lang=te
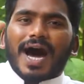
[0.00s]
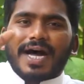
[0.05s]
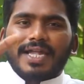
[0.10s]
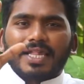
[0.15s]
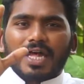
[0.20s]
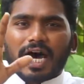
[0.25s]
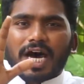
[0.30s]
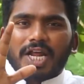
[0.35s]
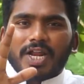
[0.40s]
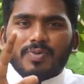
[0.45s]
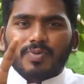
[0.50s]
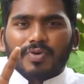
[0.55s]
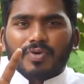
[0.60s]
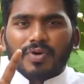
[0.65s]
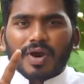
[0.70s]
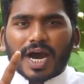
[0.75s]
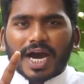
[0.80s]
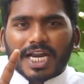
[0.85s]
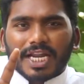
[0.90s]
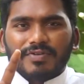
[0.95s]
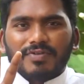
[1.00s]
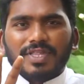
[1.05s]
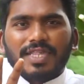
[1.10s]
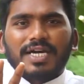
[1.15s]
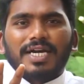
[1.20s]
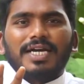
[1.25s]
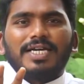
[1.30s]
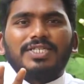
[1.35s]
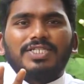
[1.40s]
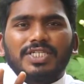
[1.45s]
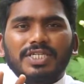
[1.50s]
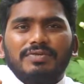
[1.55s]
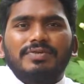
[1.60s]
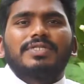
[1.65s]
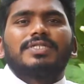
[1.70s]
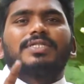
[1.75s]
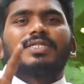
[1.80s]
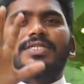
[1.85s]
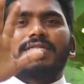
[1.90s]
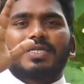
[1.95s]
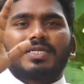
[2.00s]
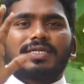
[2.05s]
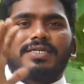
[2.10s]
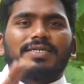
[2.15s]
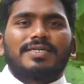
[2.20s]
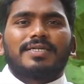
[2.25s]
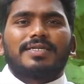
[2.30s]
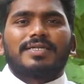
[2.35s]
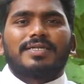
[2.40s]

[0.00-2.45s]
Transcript: ఆధారము అనే విధంగా జీవించింది